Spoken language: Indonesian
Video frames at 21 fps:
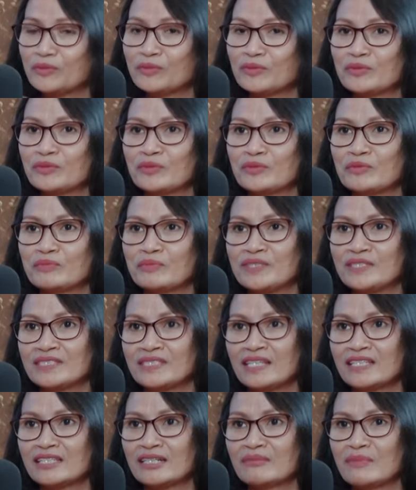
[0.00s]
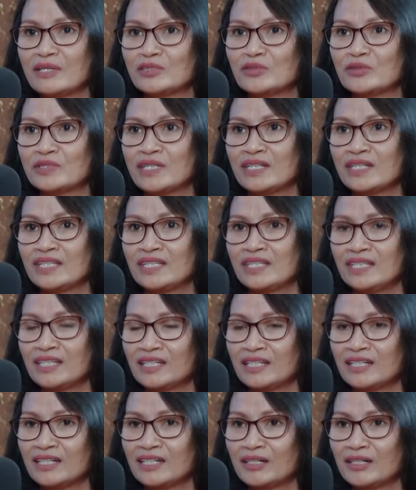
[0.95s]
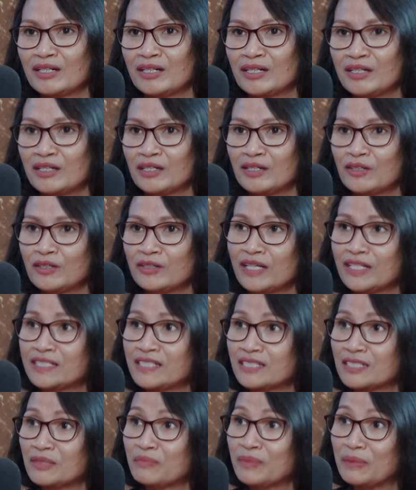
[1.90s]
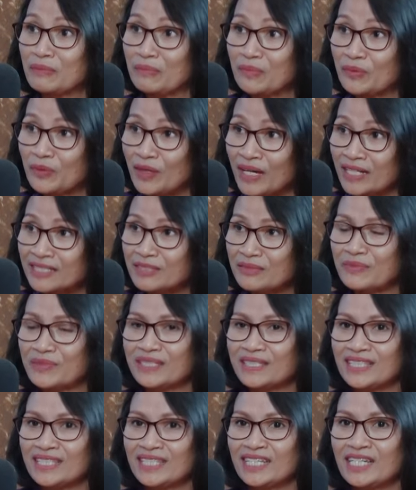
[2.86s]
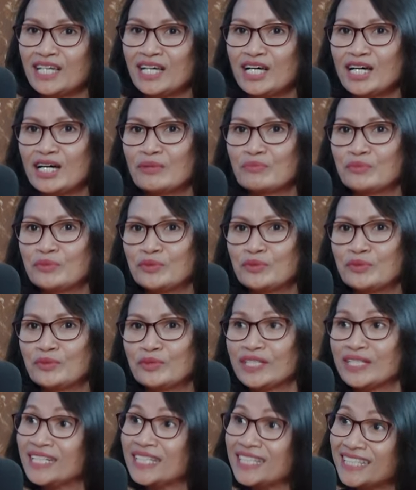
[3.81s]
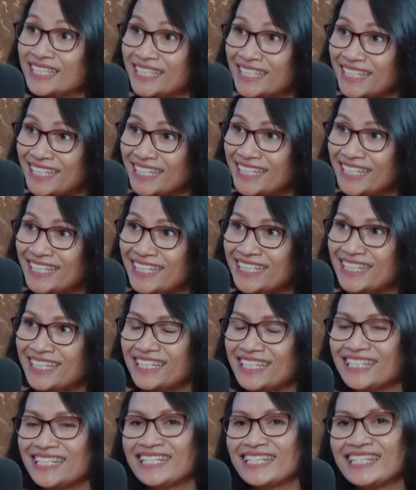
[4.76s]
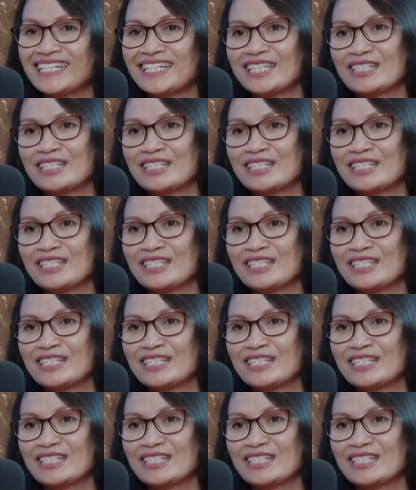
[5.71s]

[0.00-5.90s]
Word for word: untuk bisa termasuk dari uh, organisasi perempuan seperti hmm. Bu Riniti yeah, dari yeah, iya, iya. yeah.